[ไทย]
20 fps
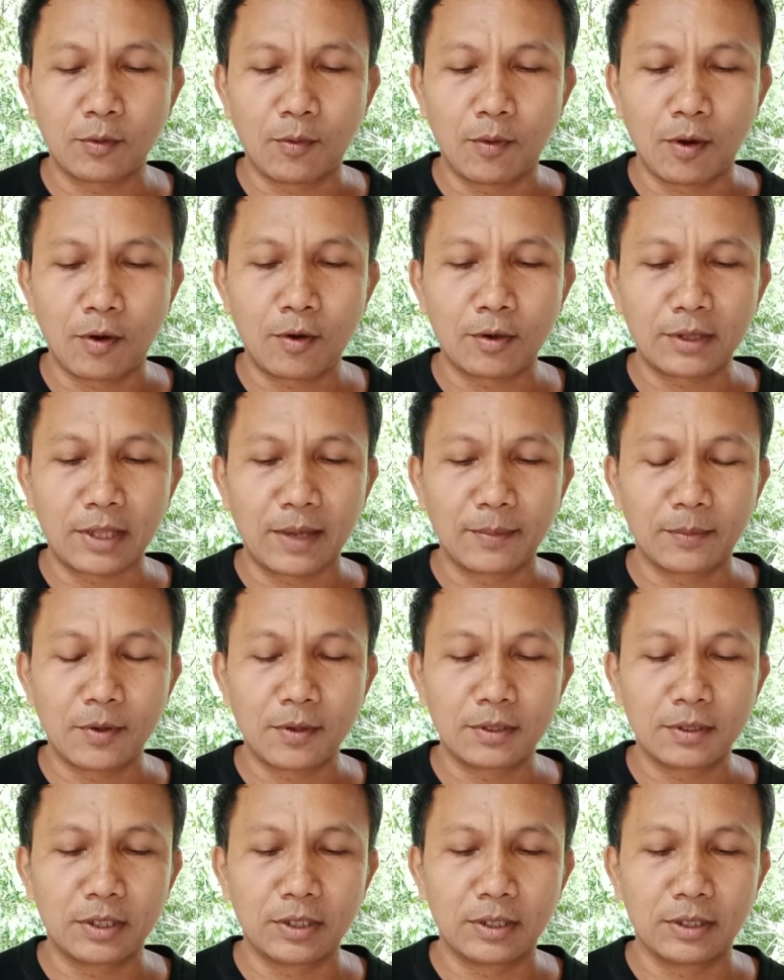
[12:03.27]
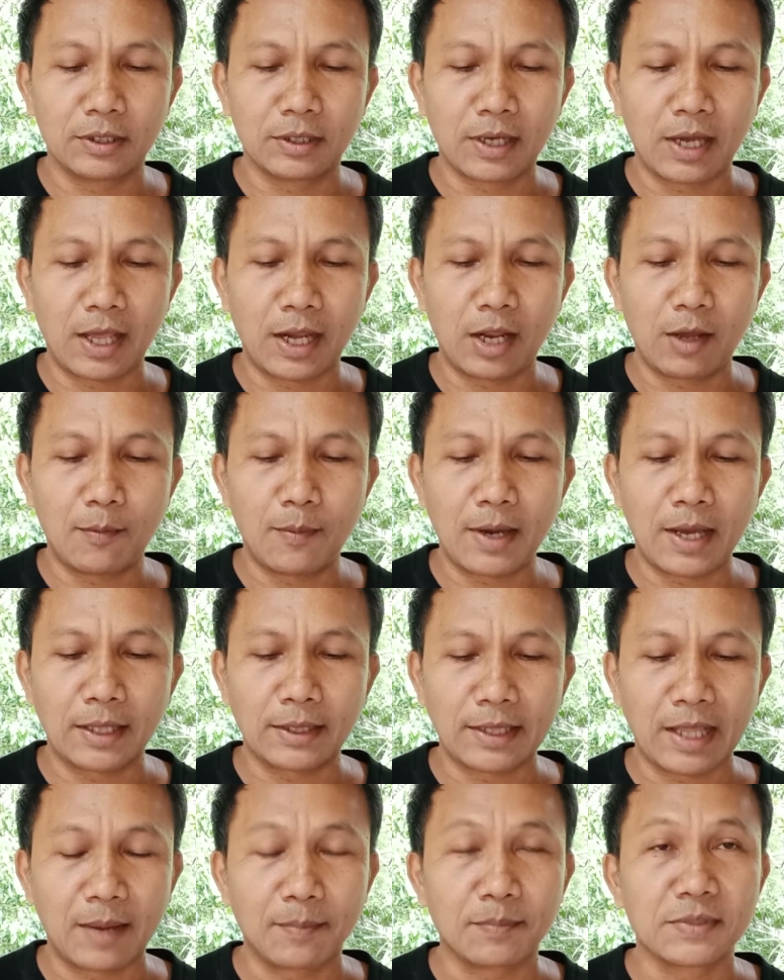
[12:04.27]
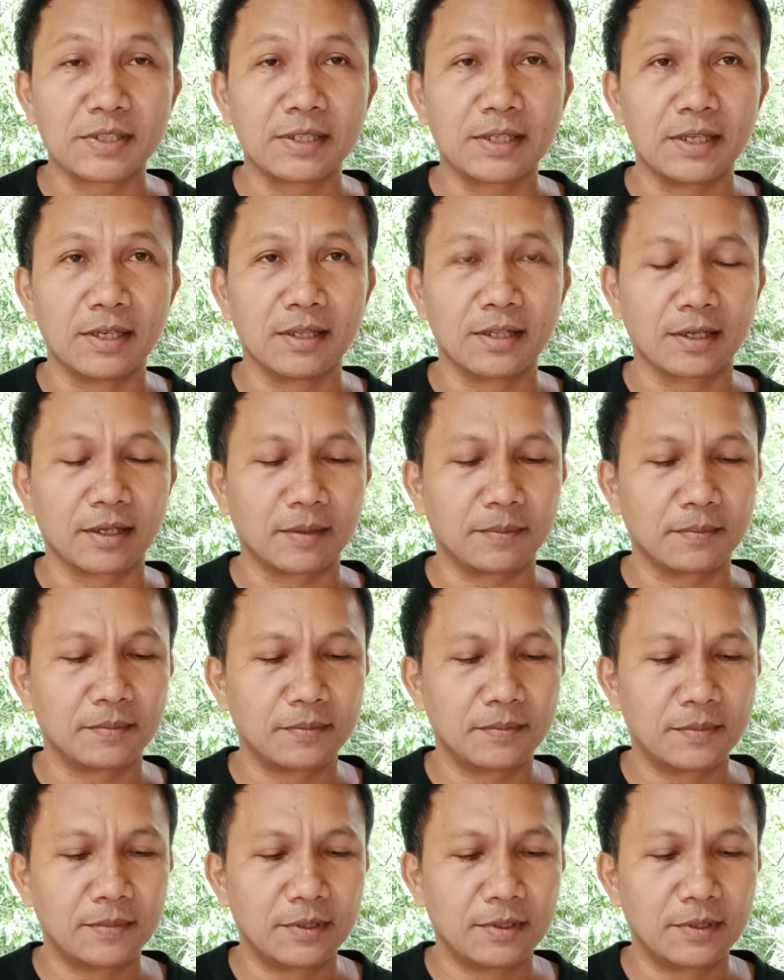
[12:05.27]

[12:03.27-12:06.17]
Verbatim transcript: หัวข้อธรรมคือคารวะธรรมสี่นะครับ